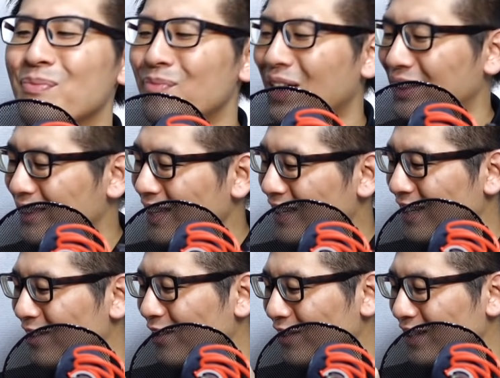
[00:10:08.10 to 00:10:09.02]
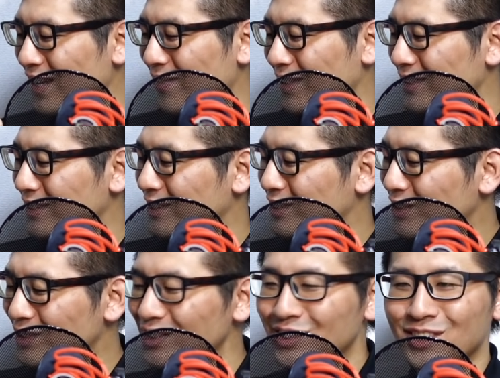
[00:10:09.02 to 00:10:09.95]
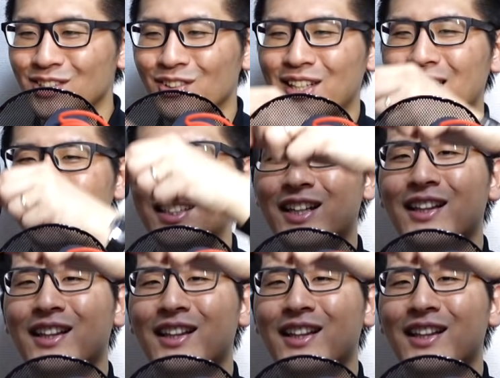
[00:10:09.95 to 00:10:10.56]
バッテリーを入れます。ぐるっとねじっ